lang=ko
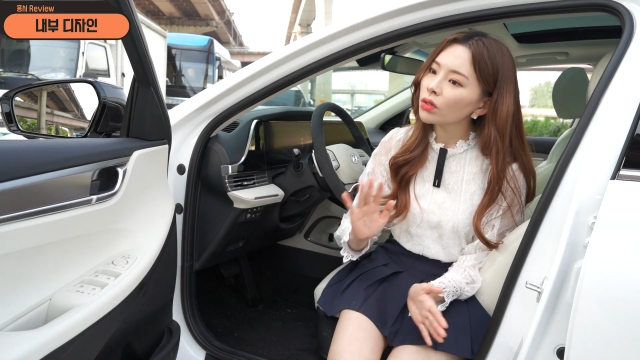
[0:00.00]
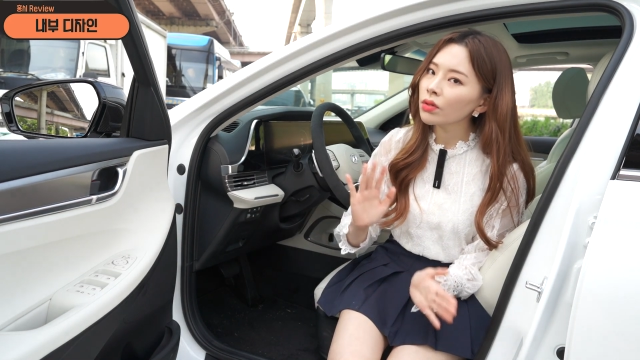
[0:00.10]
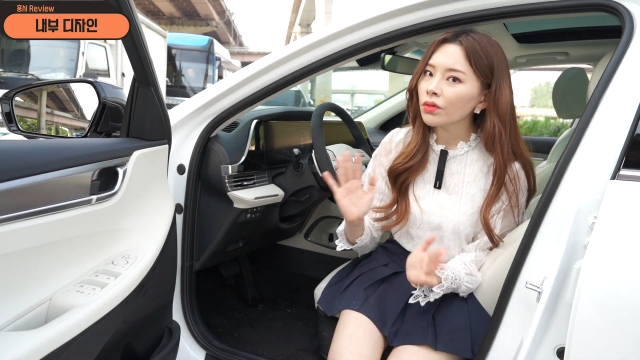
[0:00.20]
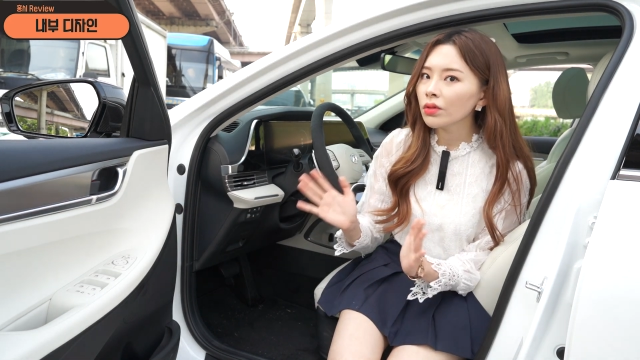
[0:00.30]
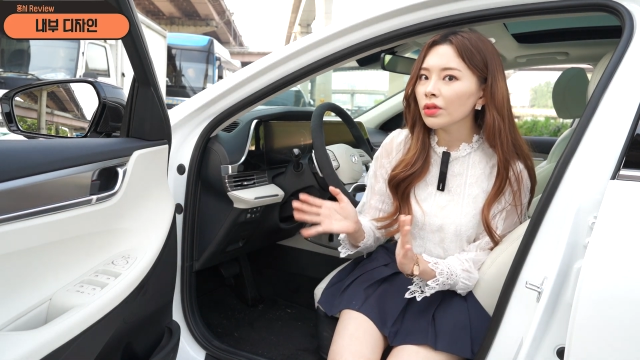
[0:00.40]

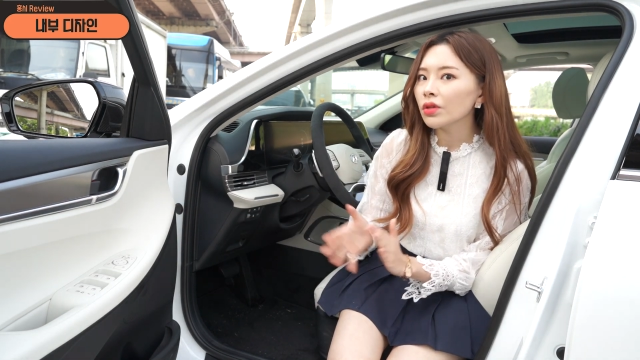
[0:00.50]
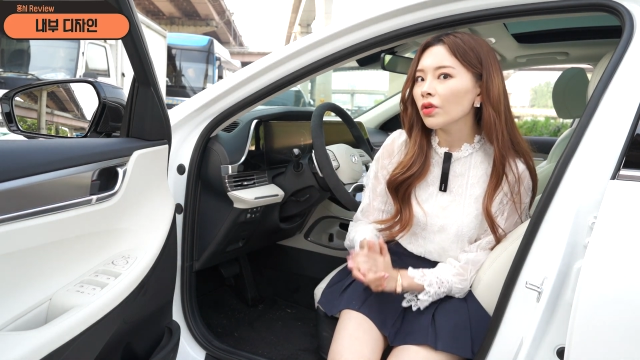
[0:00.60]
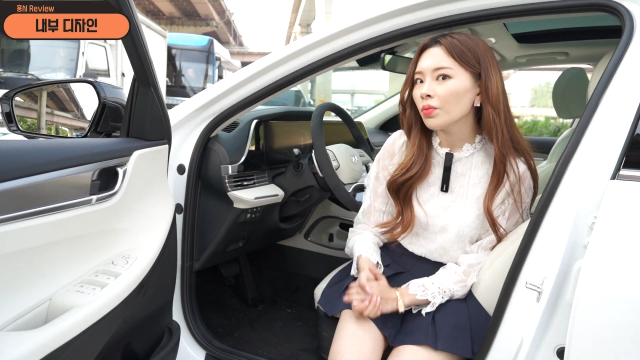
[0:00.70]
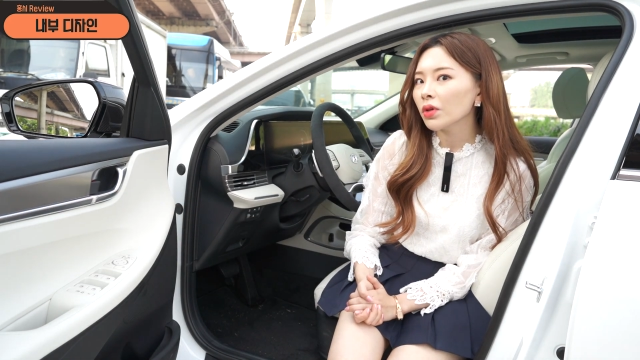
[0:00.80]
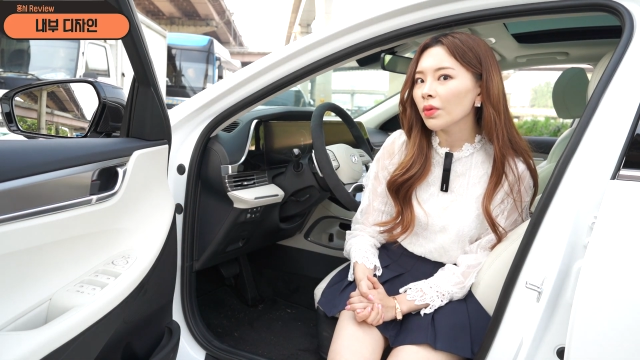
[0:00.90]
큰
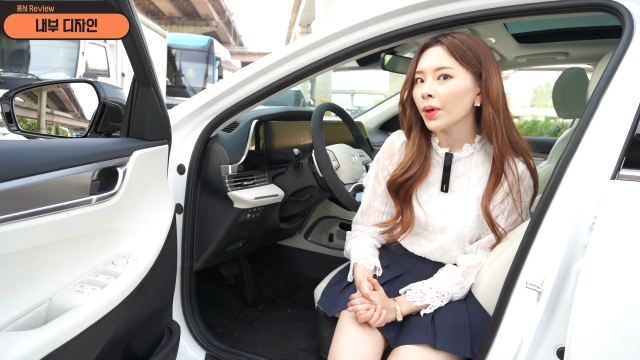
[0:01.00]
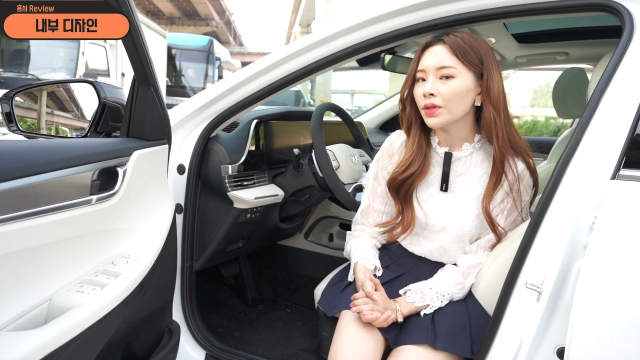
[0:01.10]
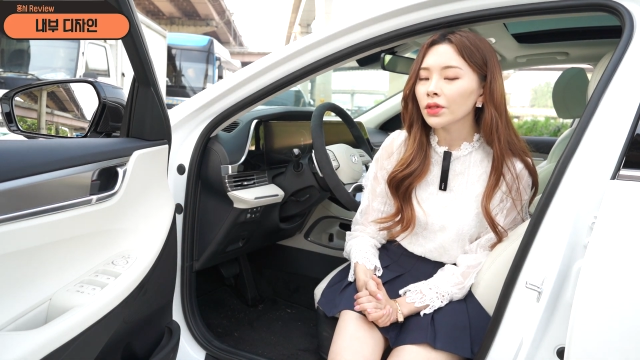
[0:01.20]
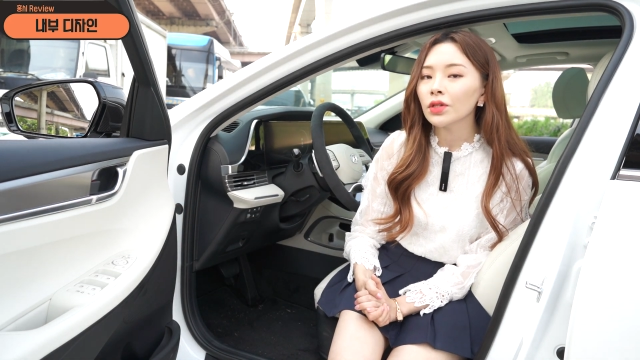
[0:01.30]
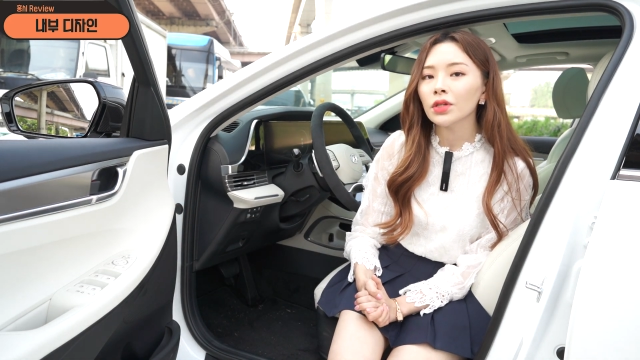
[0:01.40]
이염이
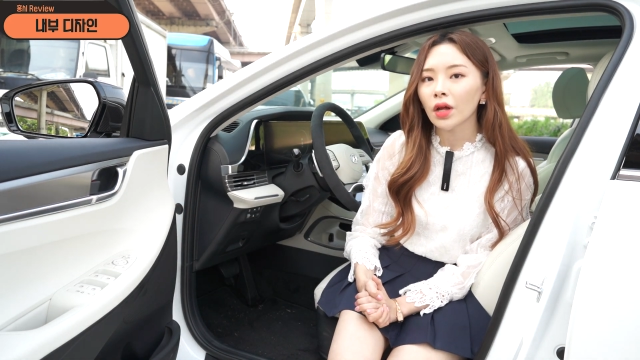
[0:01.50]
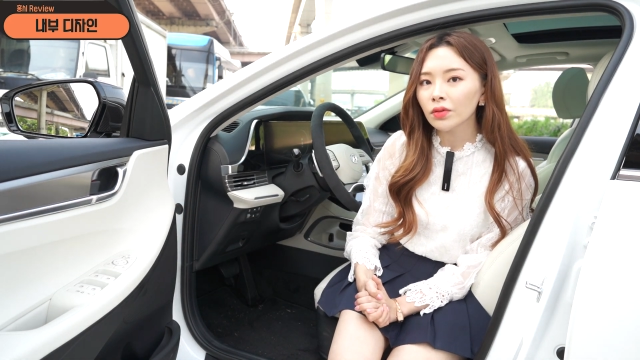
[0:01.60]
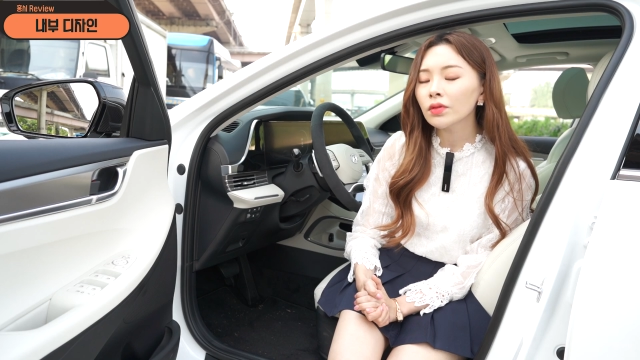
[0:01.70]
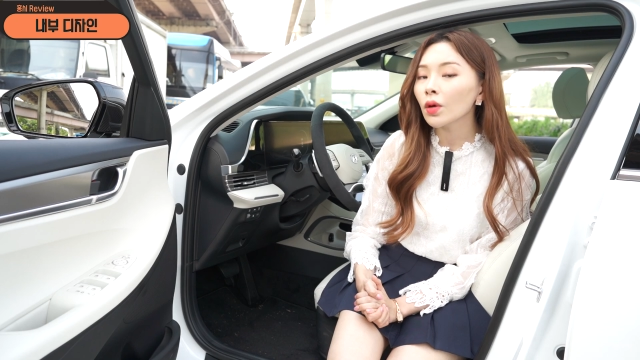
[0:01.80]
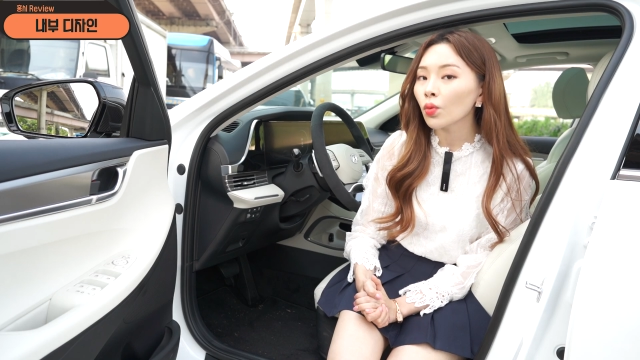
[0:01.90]
발생되지
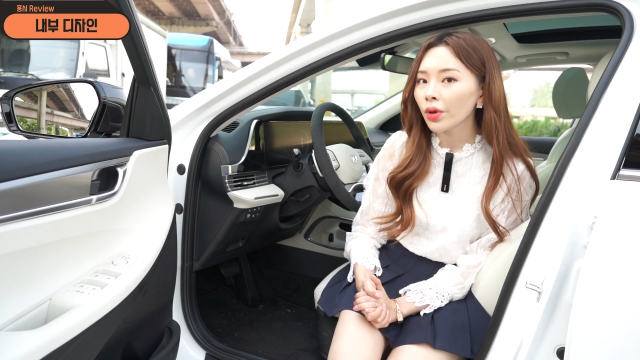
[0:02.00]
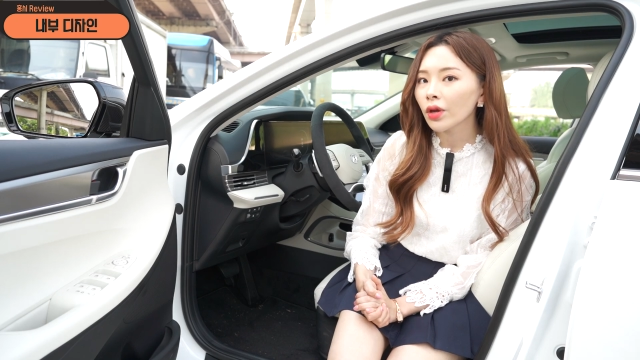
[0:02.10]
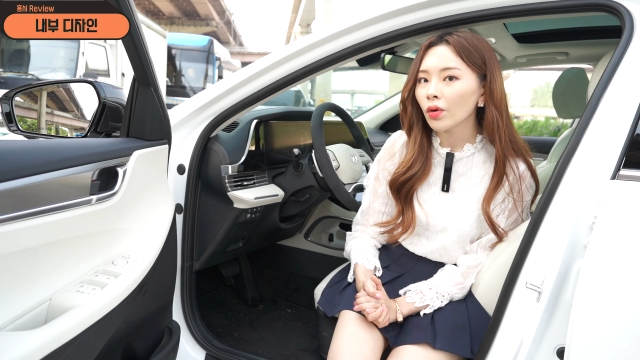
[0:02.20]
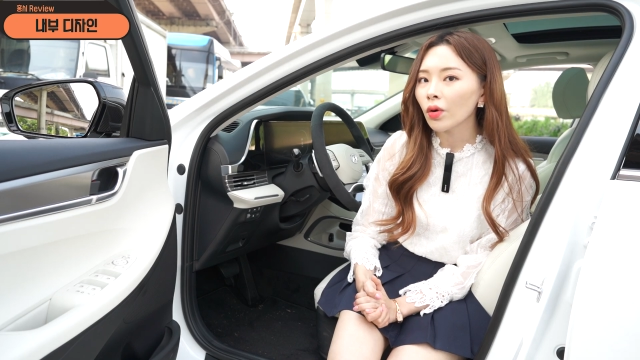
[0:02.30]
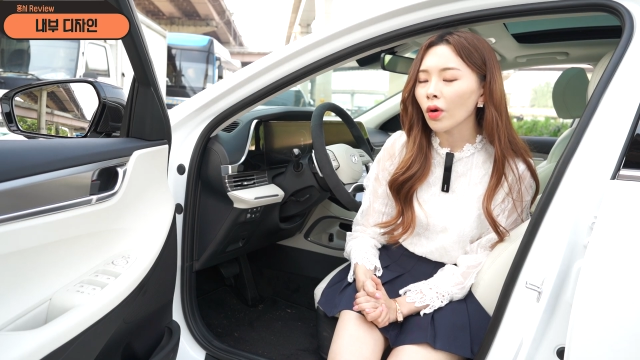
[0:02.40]
않는다고
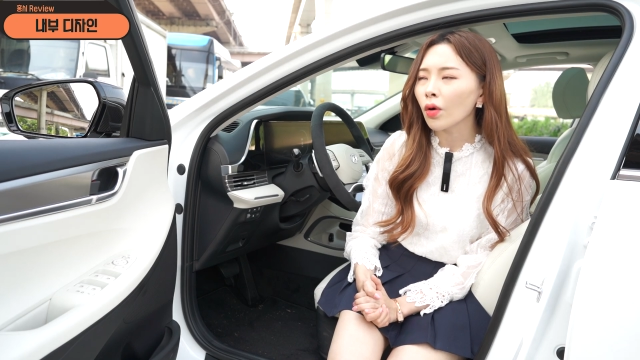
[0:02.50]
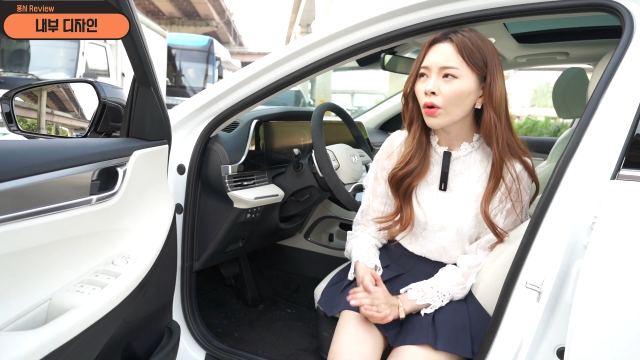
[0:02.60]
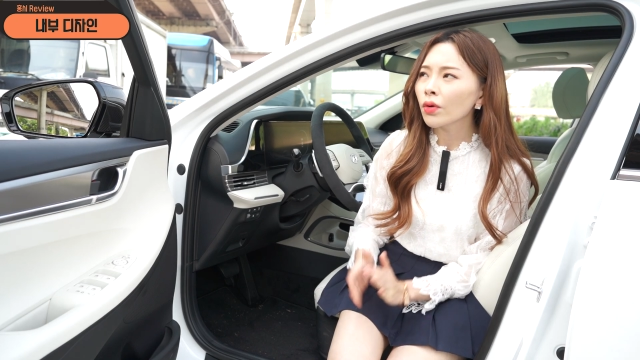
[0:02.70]
해요.